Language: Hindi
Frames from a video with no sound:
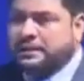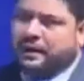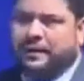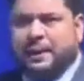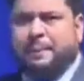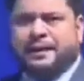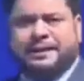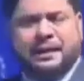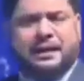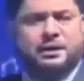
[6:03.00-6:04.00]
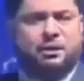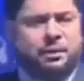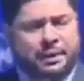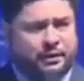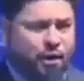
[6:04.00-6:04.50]
सिर्फ एक बात कहना
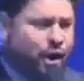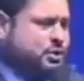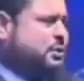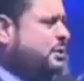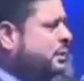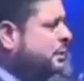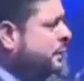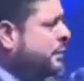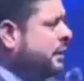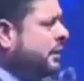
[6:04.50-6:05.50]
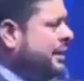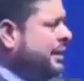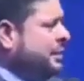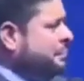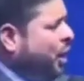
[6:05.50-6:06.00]
चाहूंगा मेरे दोस्त
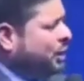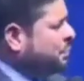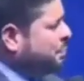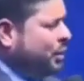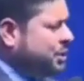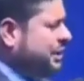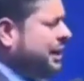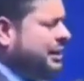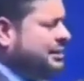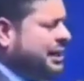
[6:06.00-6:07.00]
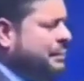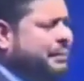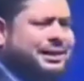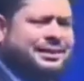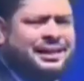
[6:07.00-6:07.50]
बहुत मुश्किल से
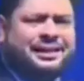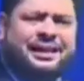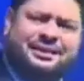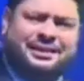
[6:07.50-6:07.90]
मिलती है ये